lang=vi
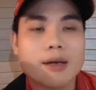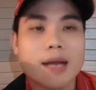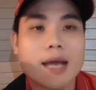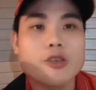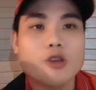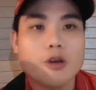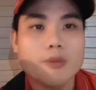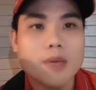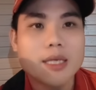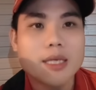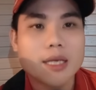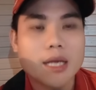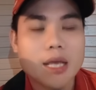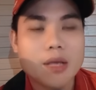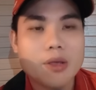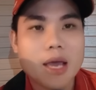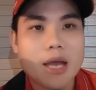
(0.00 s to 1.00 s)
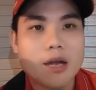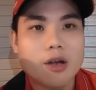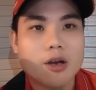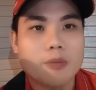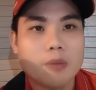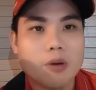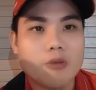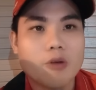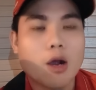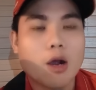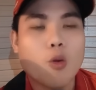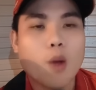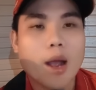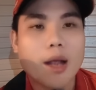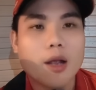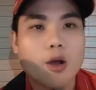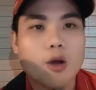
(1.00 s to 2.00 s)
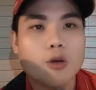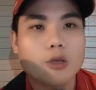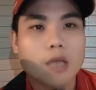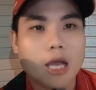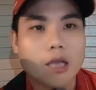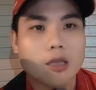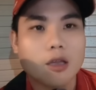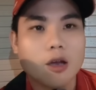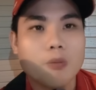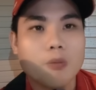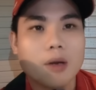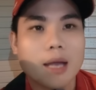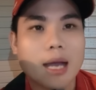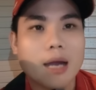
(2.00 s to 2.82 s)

đã cho biết chị Ni về rồi mà vẫn ngoan cố thầy thốt